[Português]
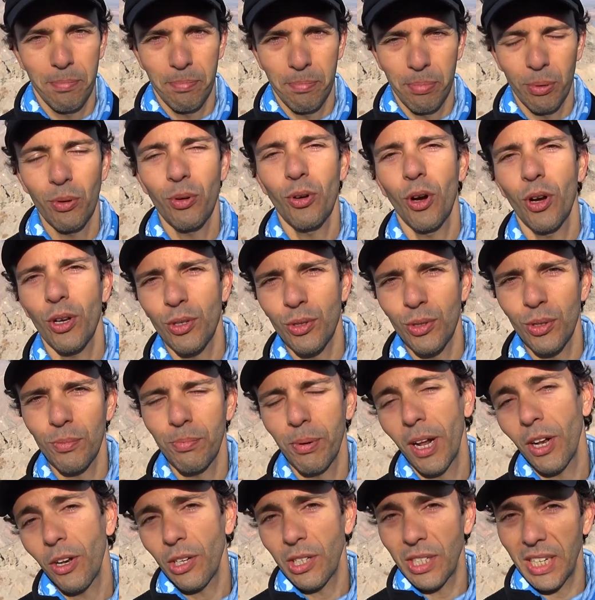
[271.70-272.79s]

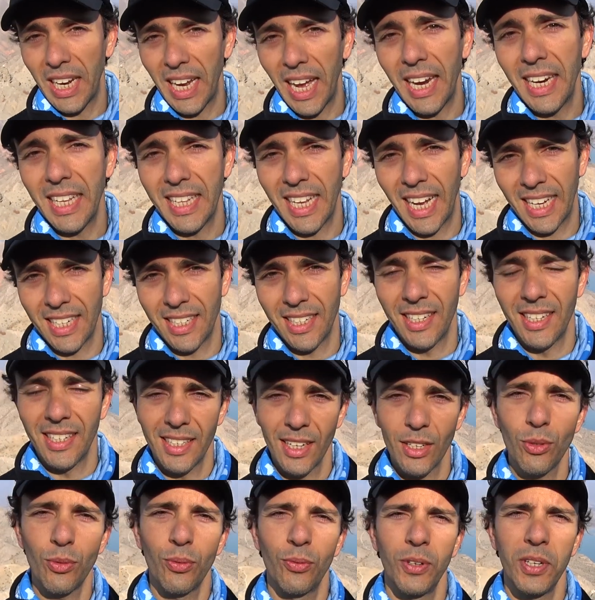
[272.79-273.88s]
para a nossa realidade,
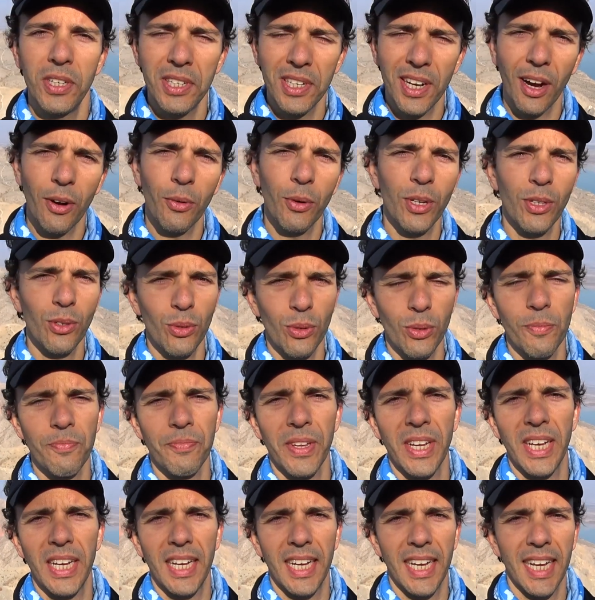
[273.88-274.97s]
tanto física quanto
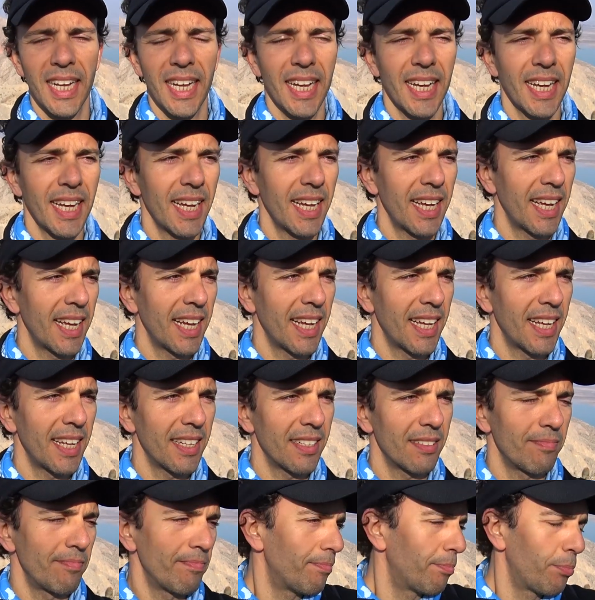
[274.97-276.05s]
é,
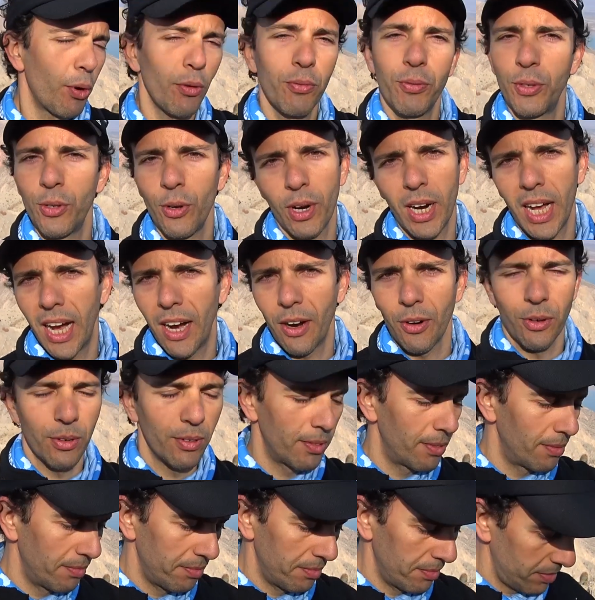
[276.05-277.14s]

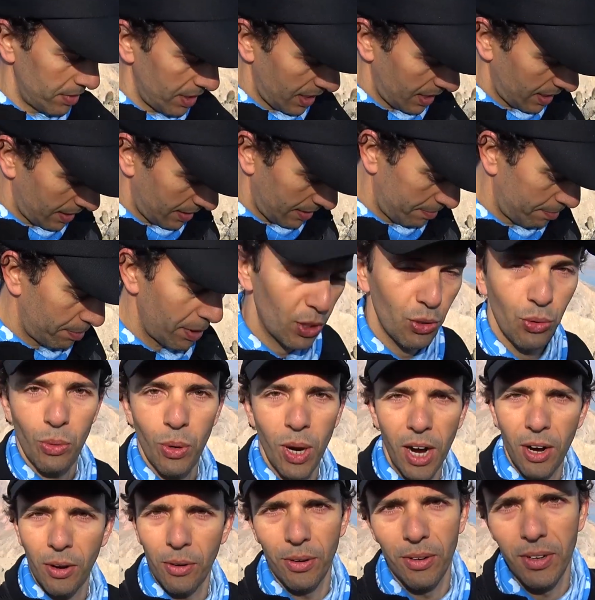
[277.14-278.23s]
profissional, é,
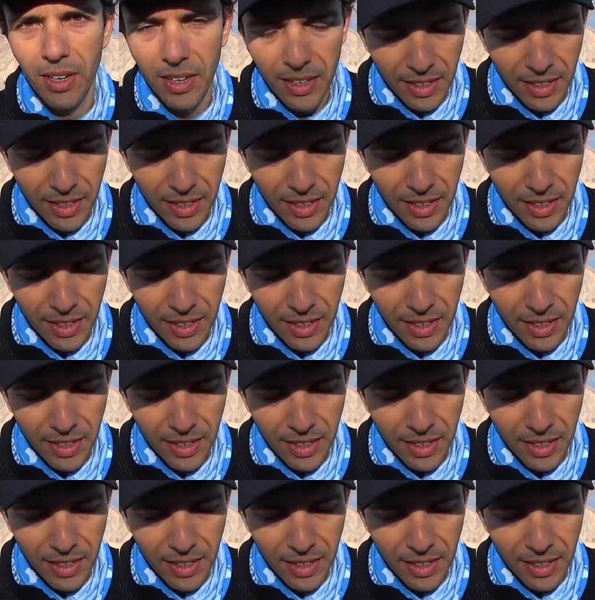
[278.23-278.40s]
pessoal.